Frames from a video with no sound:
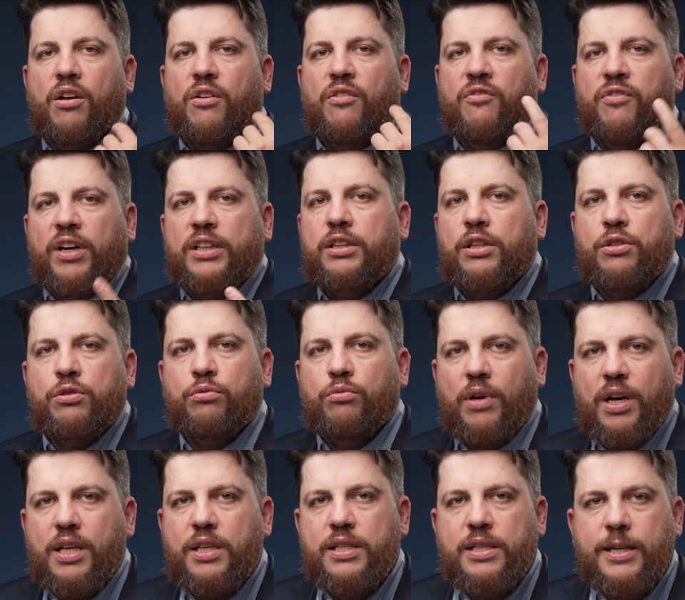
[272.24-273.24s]
В этой
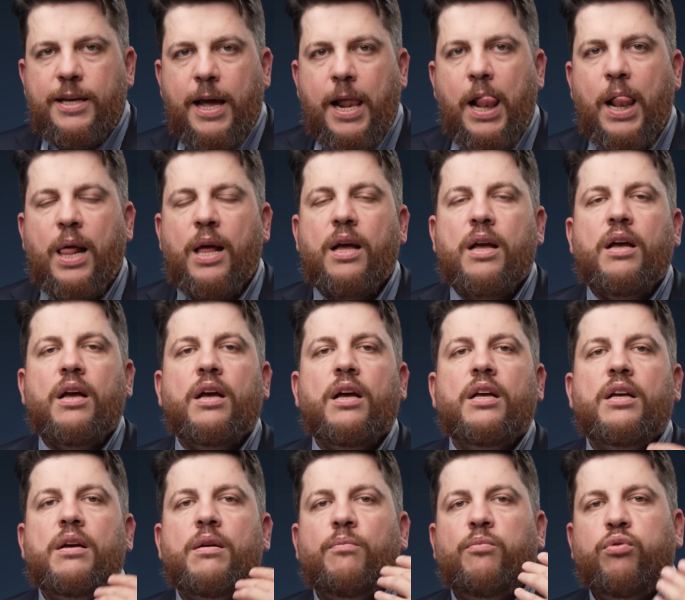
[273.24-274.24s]
ситуации
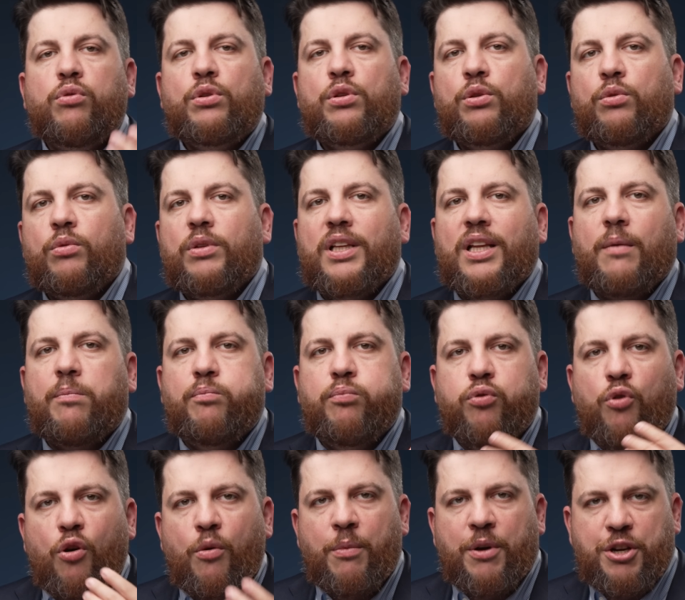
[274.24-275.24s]
Путину на
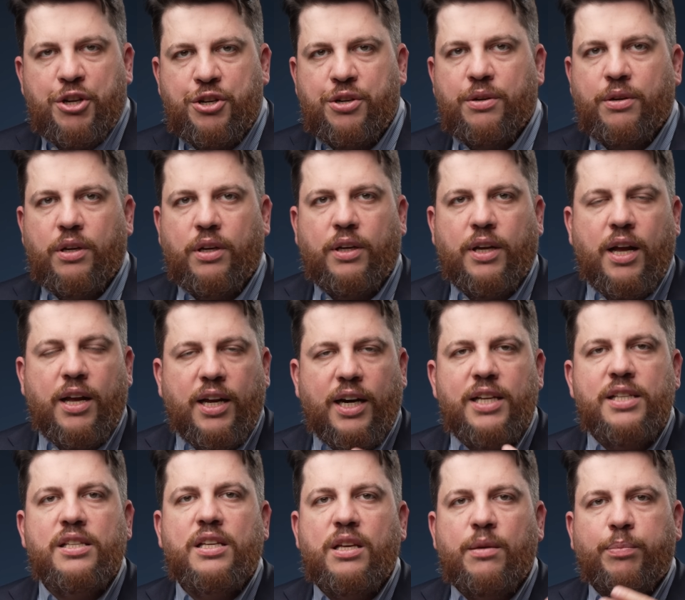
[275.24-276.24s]
помощь как
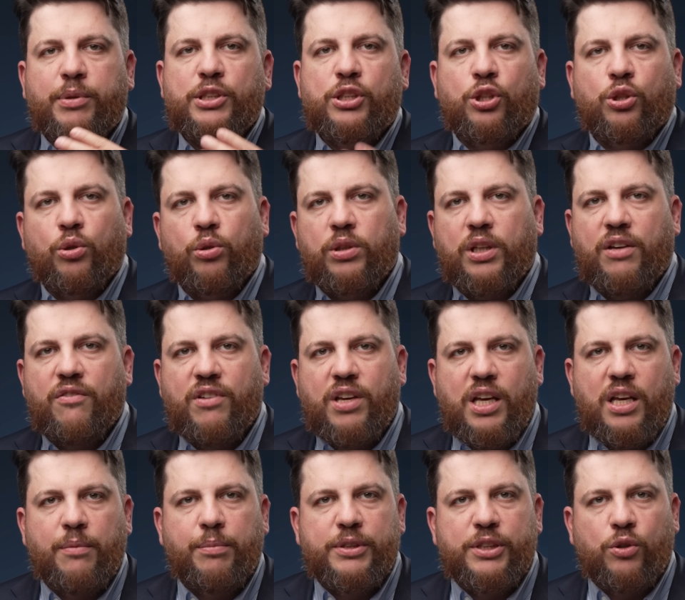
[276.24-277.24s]
раз и пришел
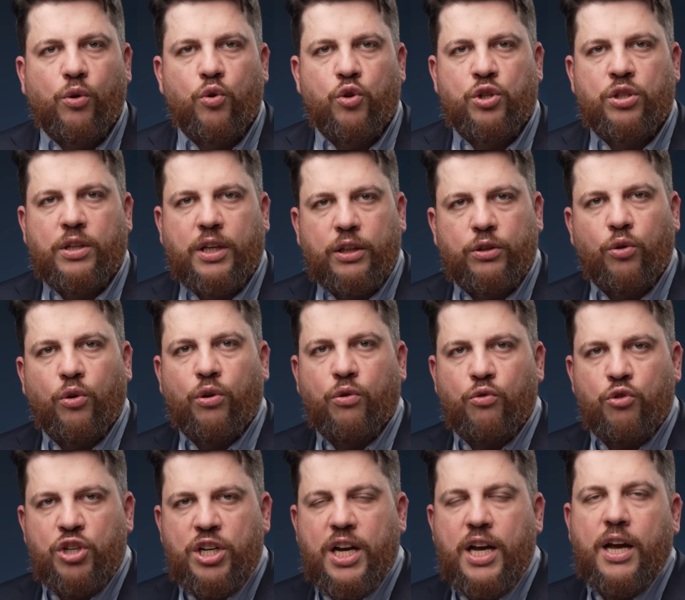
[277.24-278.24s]
Евгений Пригожин, который
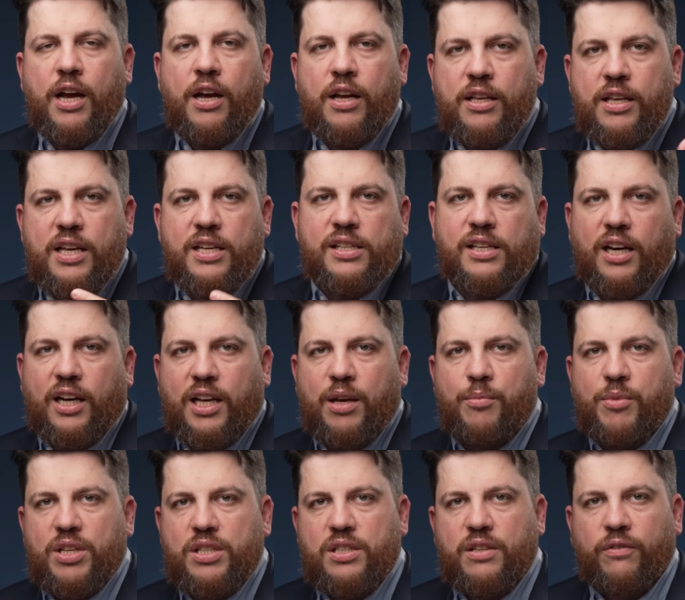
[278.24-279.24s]
уже несколько
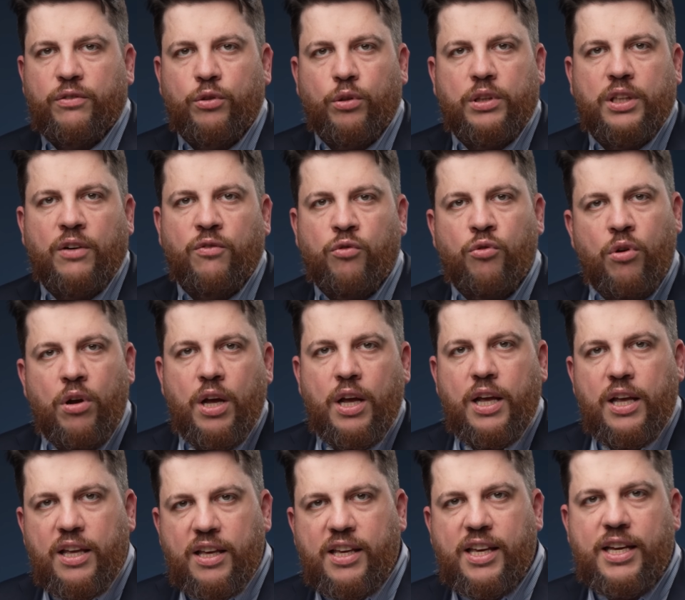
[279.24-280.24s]
месяцев до того
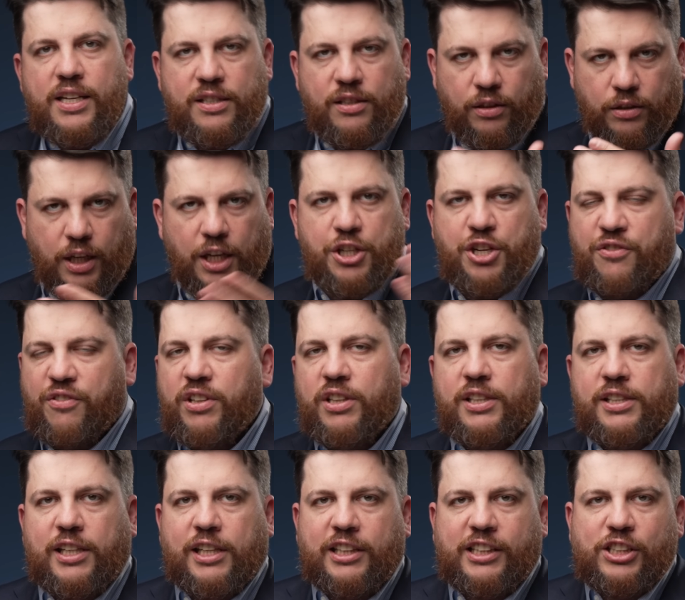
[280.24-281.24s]
ездил, очевидно,
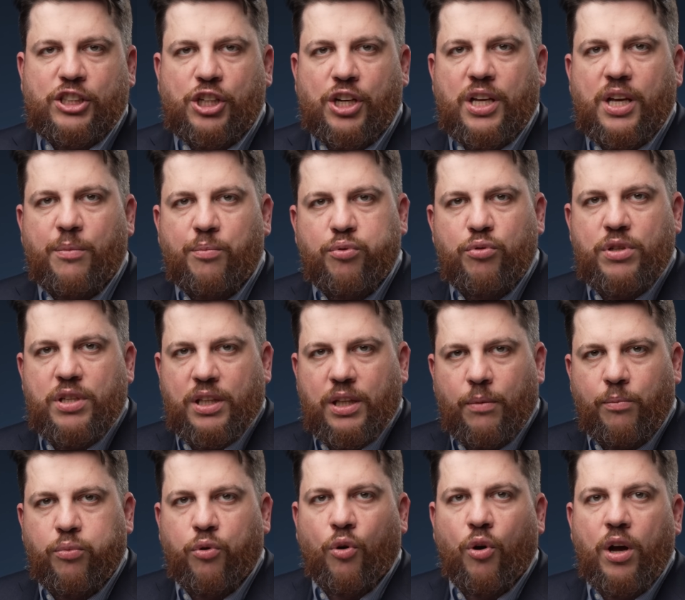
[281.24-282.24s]
с разрешения Путина
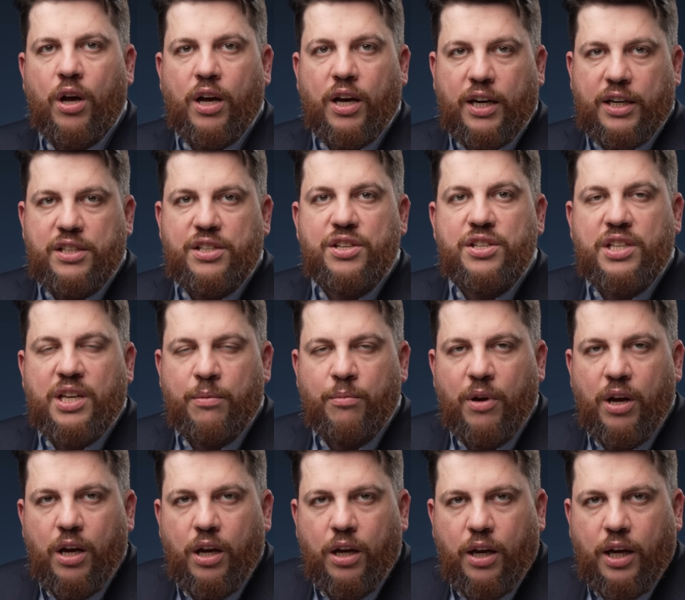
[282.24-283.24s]
по
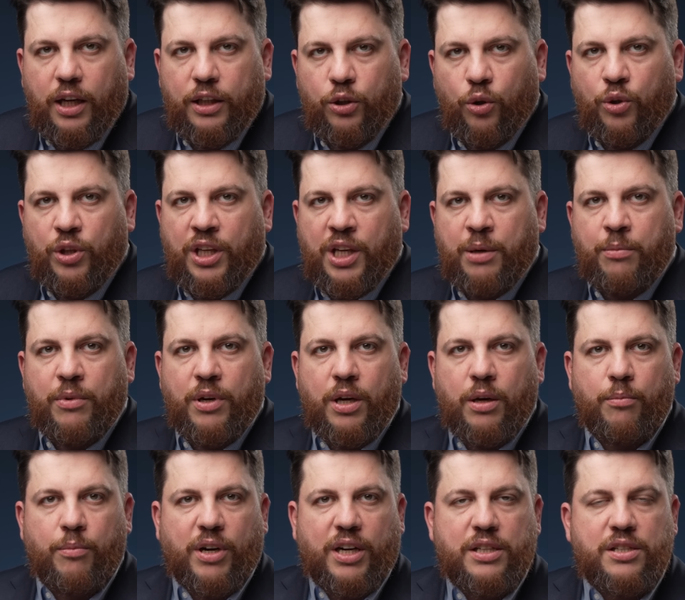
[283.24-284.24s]
российским колониям,
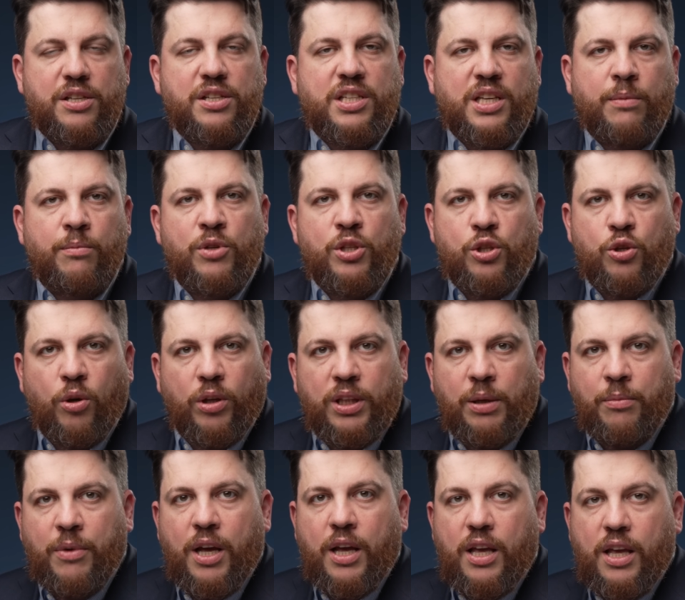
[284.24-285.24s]
по российским
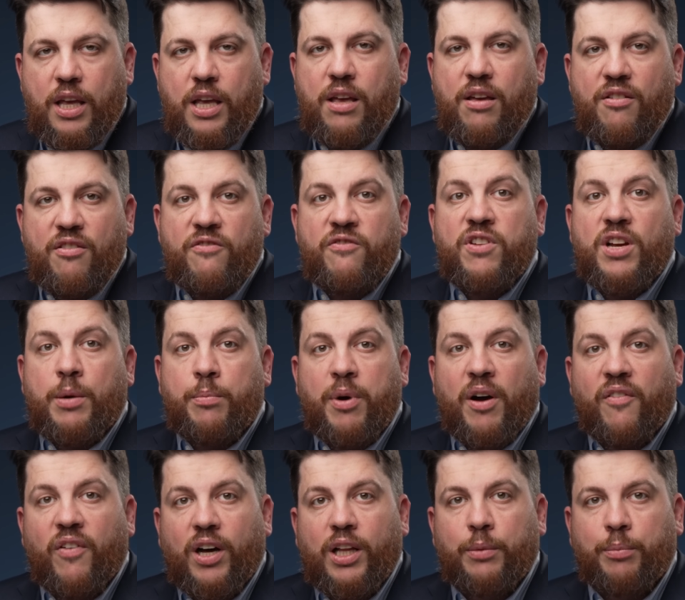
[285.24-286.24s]
зонам и
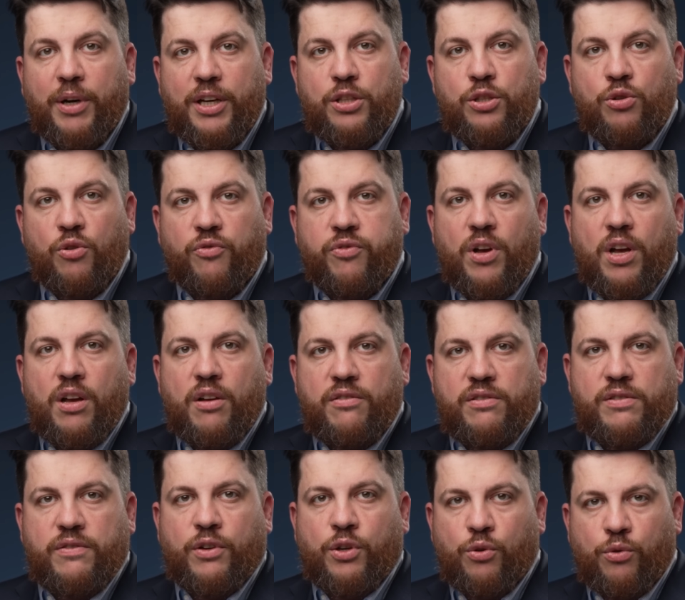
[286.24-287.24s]
вербовал бойцов в
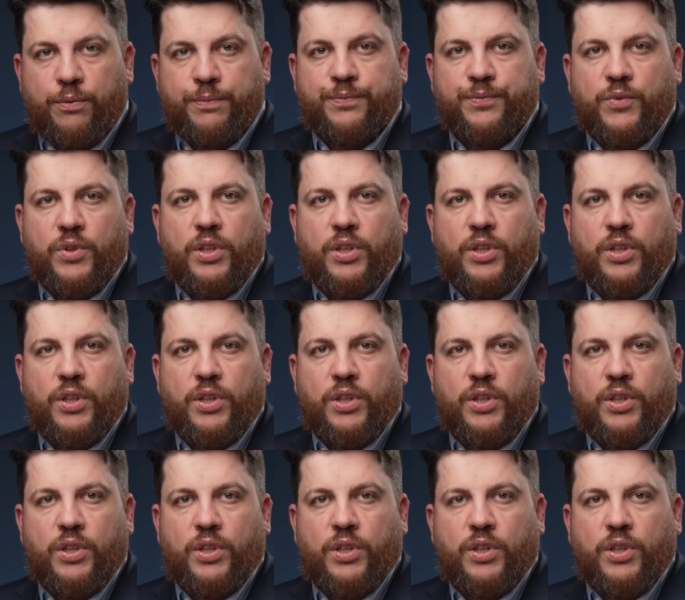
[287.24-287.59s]
свою